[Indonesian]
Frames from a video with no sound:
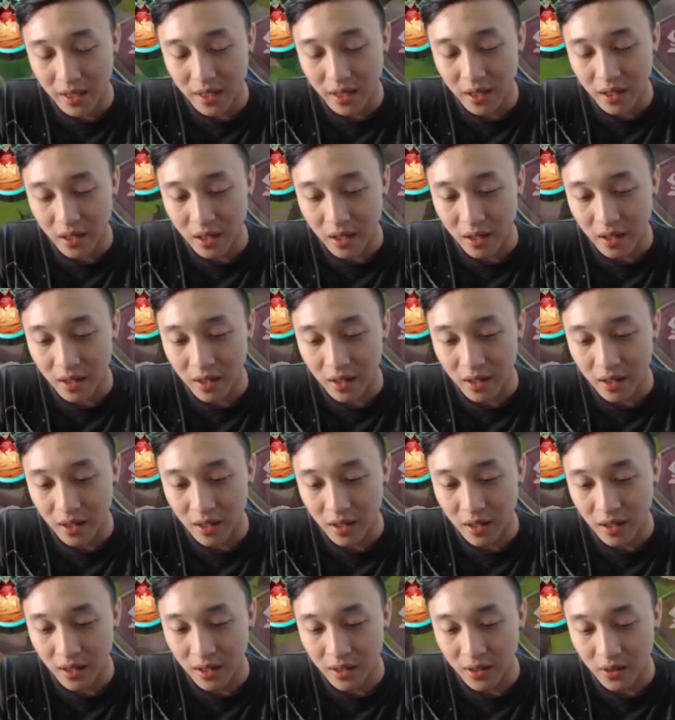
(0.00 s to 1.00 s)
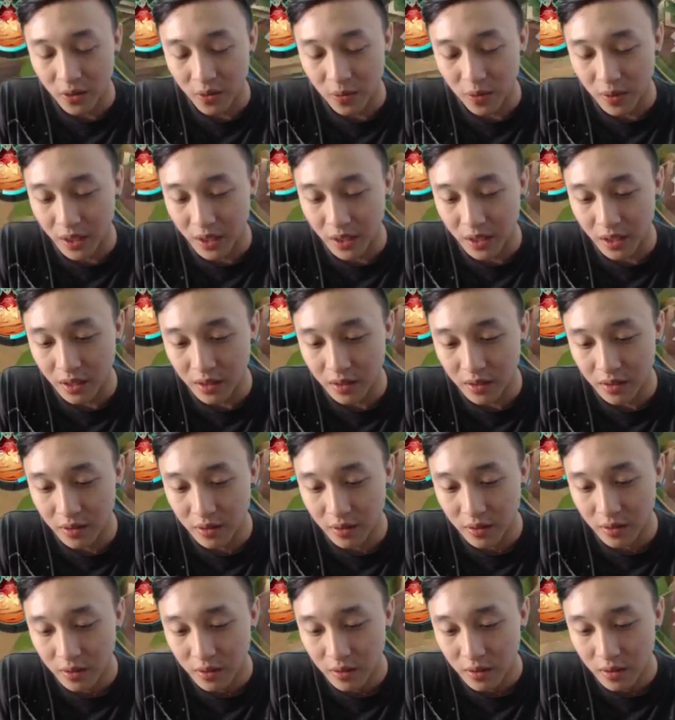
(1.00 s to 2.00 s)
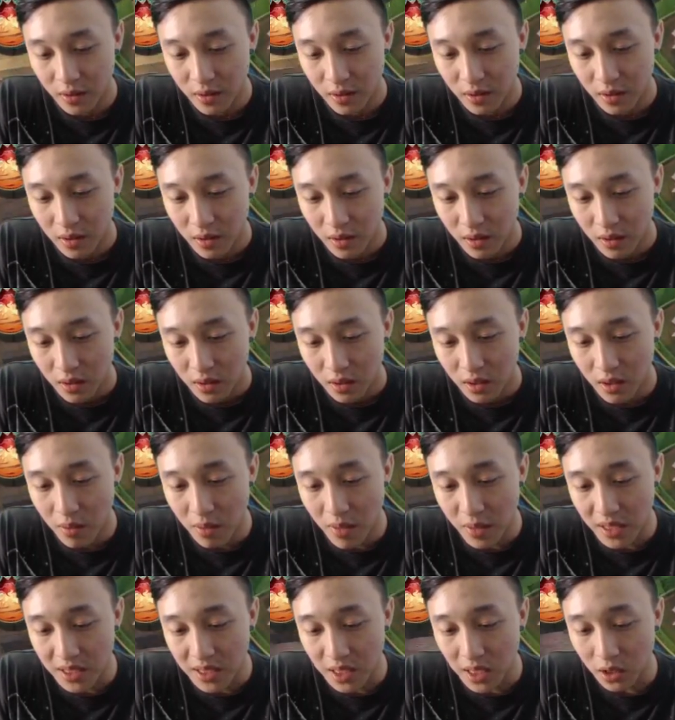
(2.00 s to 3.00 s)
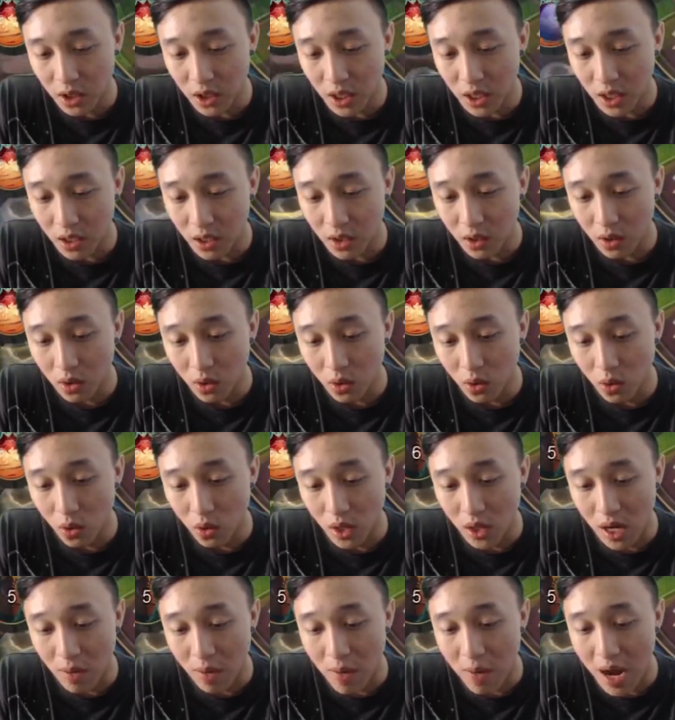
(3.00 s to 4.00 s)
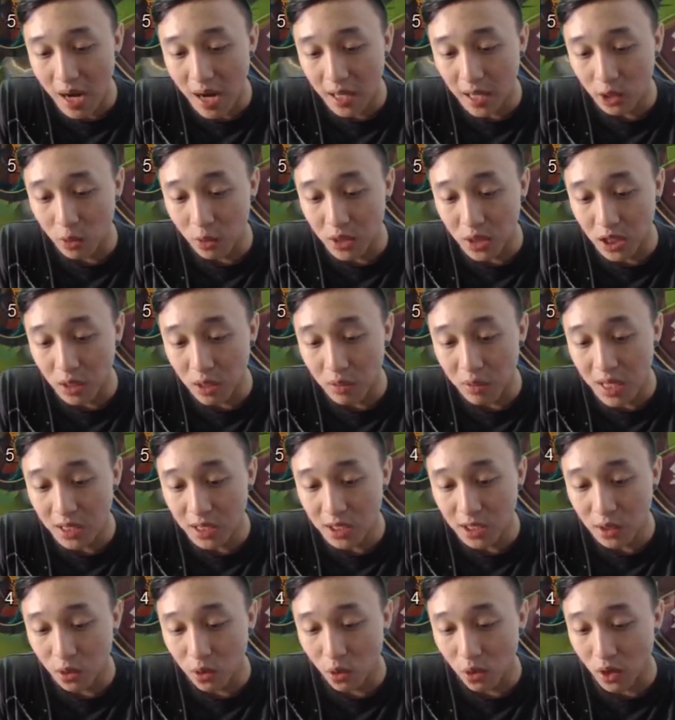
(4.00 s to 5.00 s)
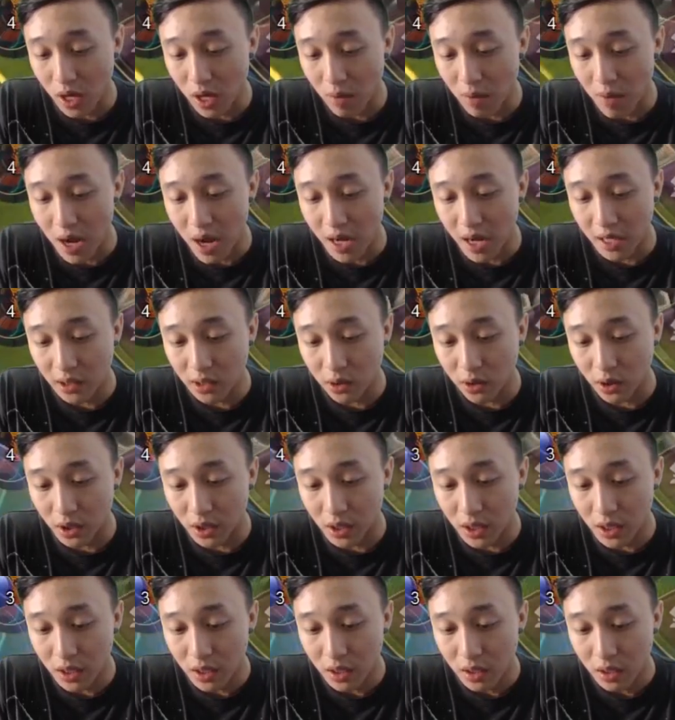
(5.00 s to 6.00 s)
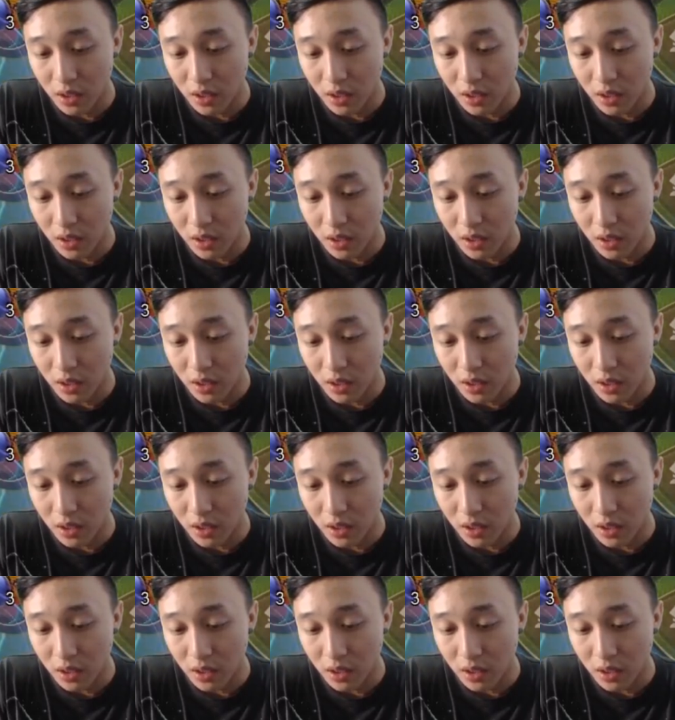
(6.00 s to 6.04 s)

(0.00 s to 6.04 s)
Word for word: god, oh my god. The match nih ngurang banget loh bisa dibilang sih ngurang banget loh ini.